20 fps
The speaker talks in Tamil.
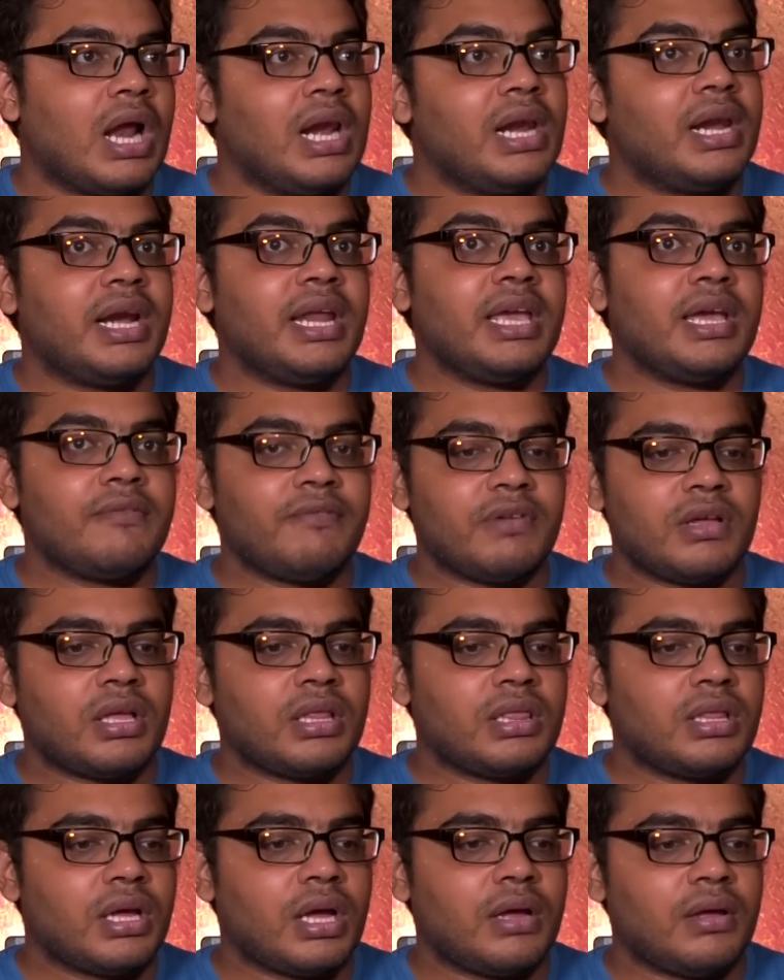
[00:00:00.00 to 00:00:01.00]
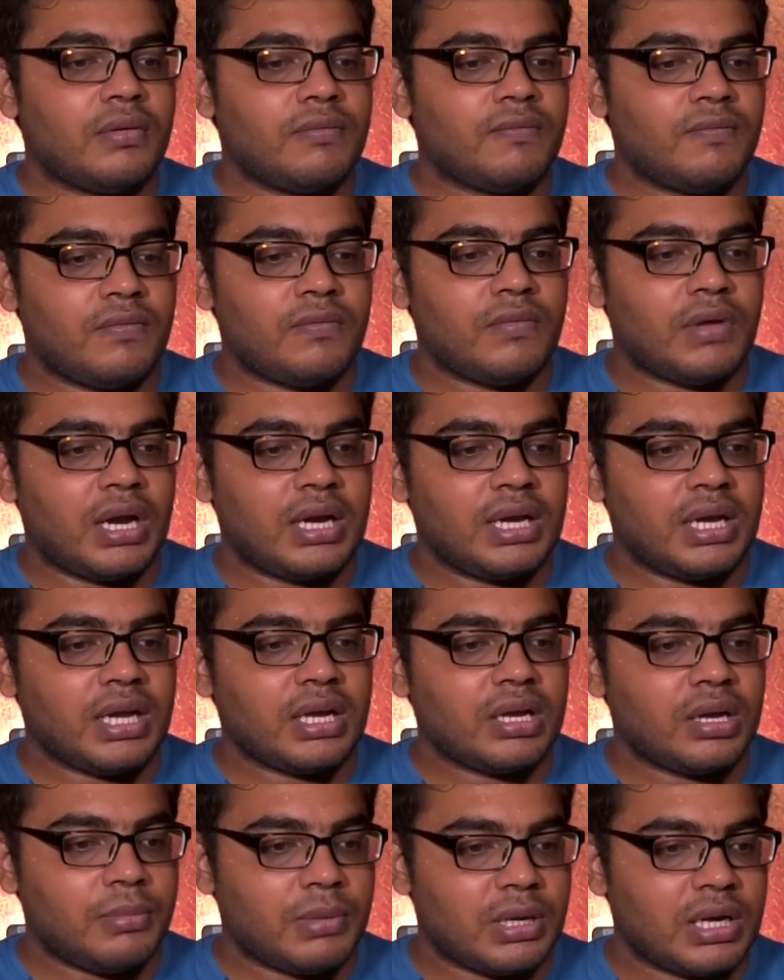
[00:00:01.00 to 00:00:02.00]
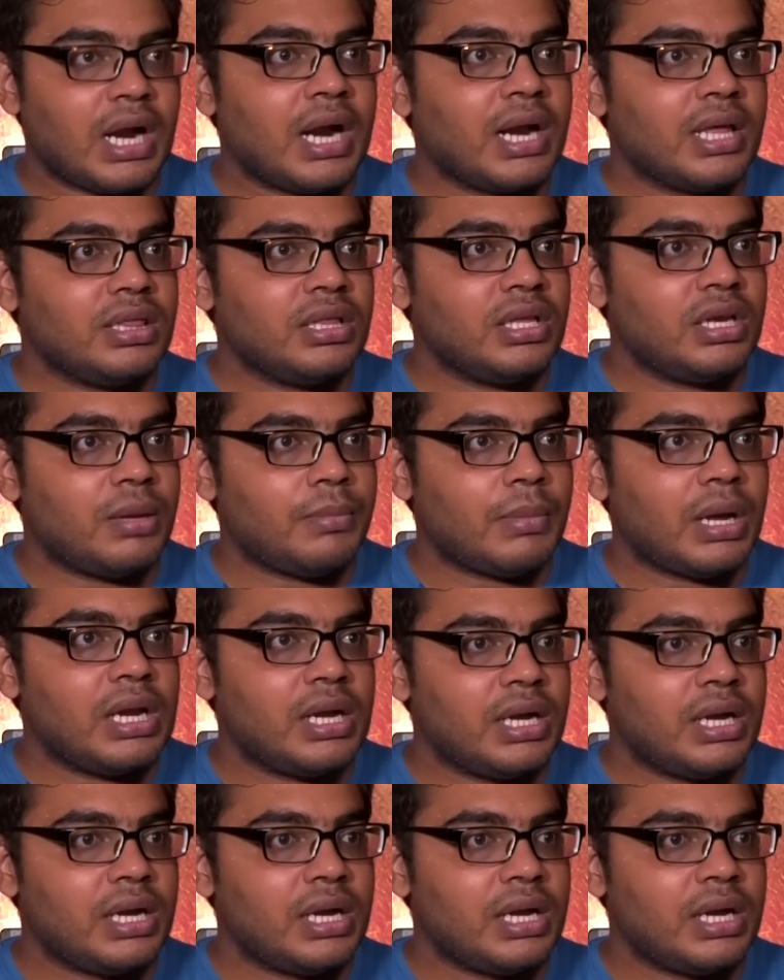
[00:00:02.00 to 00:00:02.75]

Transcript: ஆல்ரெடி அவன் அந்த அட்டாக் நமக்கு நடந்து நம்ம